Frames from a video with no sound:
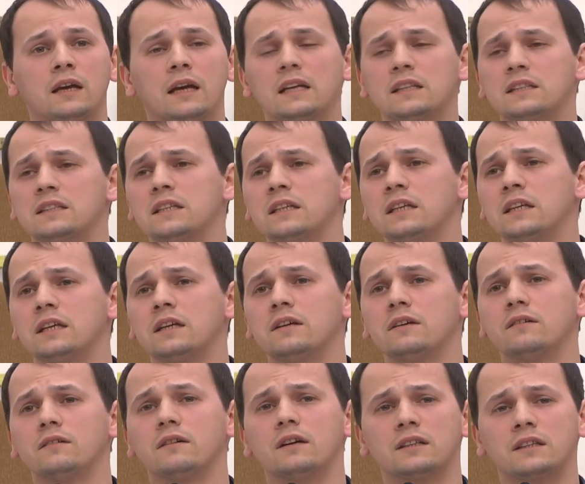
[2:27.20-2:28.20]

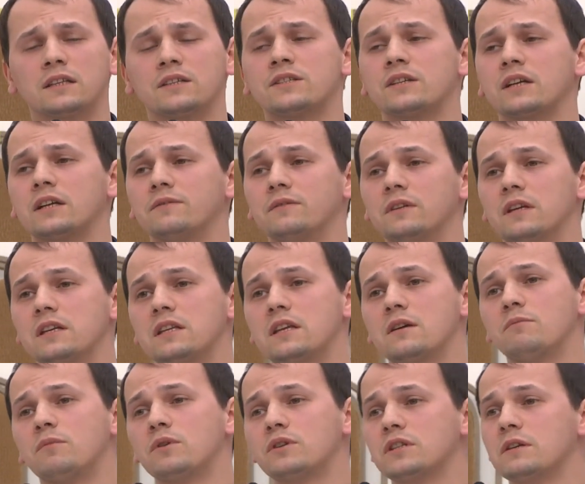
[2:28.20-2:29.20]
Эти, это
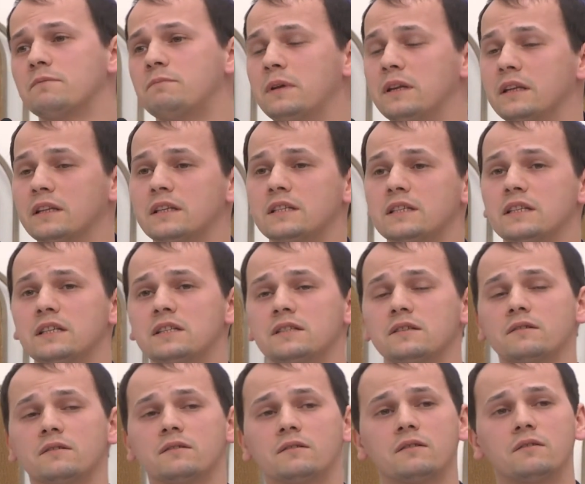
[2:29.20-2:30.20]
сравнение можно
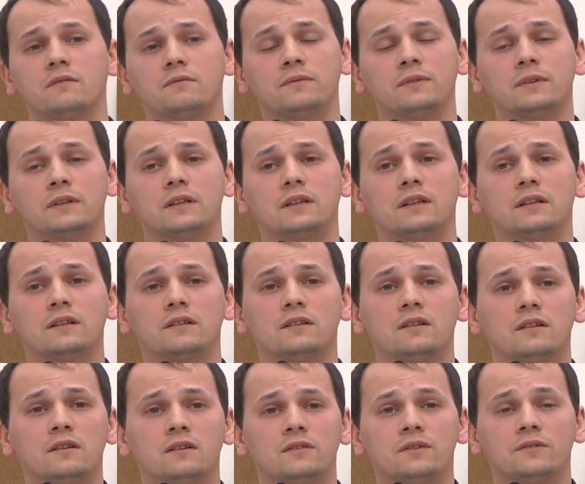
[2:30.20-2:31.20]
переносить в
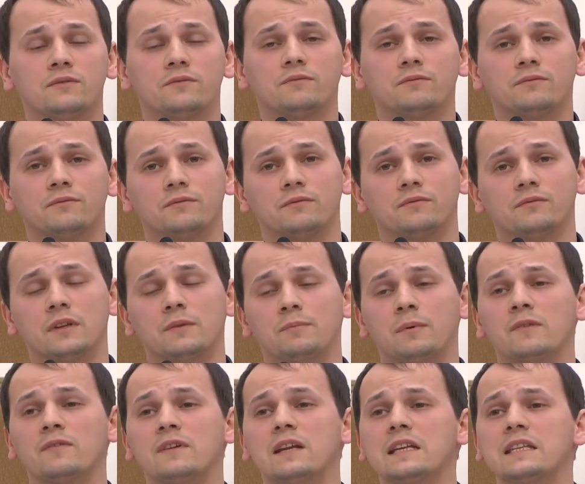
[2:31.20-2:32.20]

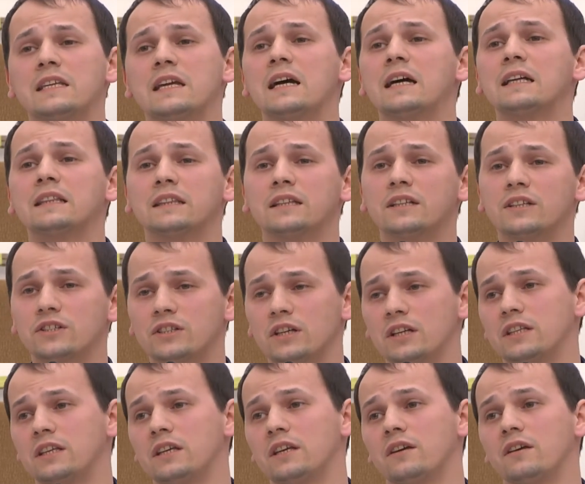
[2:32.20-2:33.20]
направлении
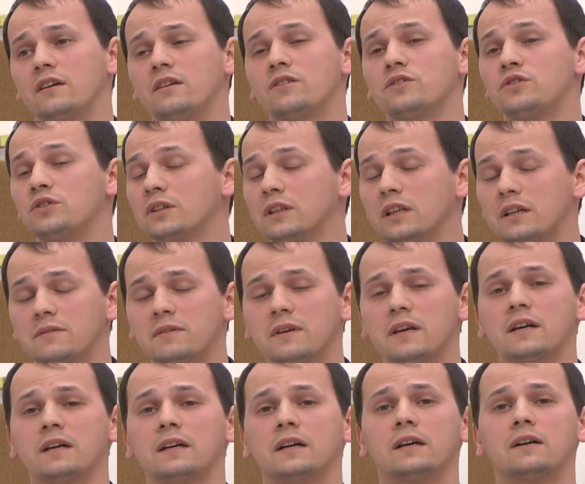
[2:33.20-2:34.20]
отношений
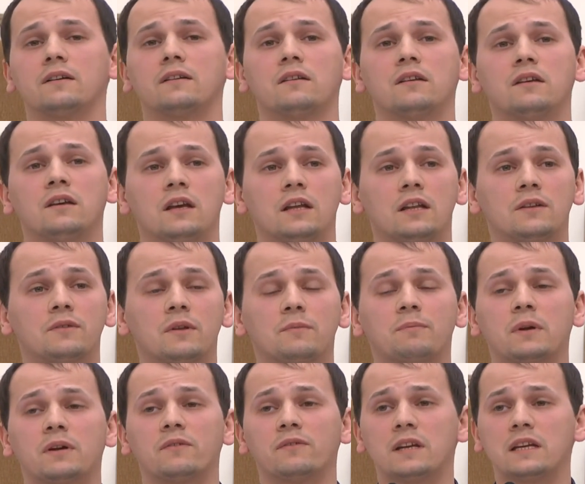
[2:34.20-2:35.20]
человека или в
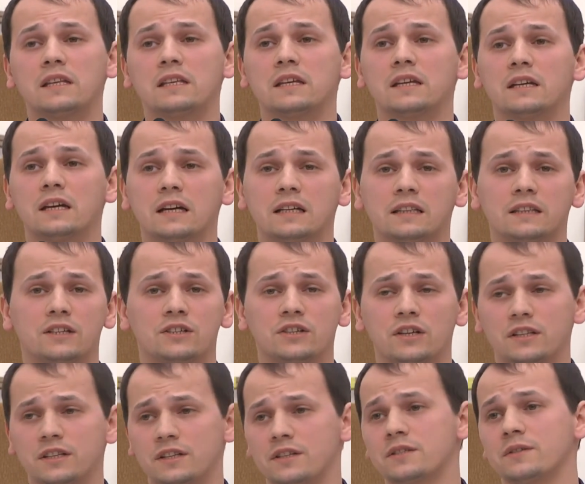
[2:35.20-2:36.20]
направлении
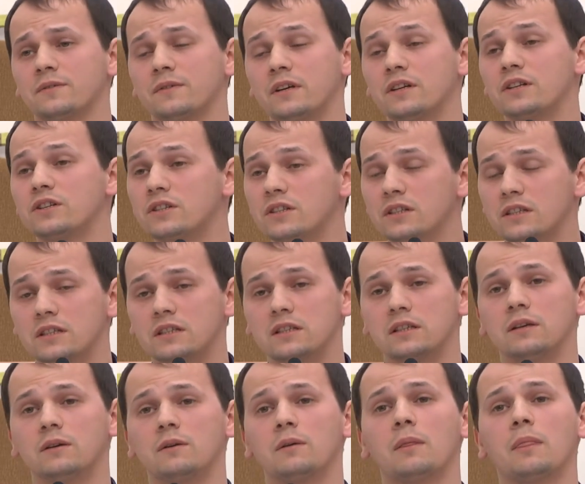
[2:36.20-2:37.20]
отношений своей
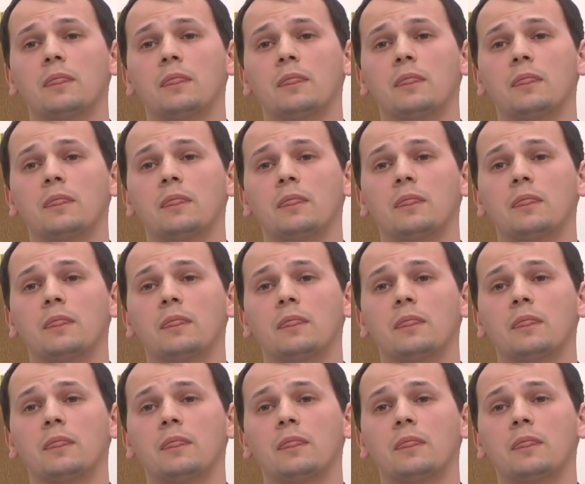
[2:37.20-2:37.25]
жизни.